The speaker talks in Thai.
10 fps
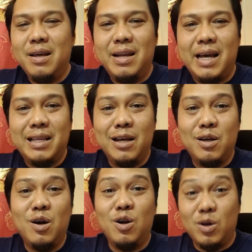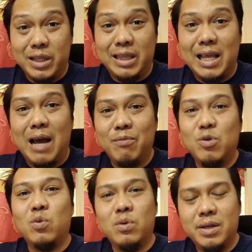หลายท่านก็รอติดตามอ
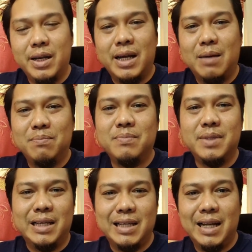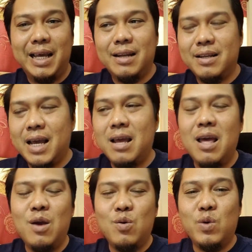ยู่นะครับในชั้นเรียนนะ
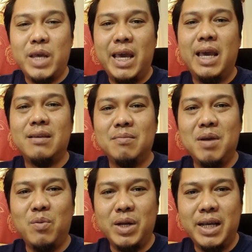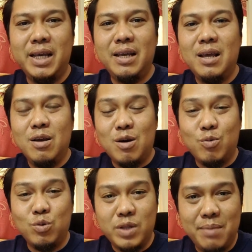โอเคสำหรับวันนี้ขอบคุ
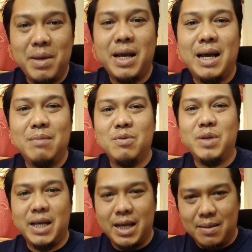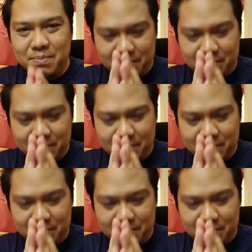ณทุกท่านมากครับ สวัสดีครับ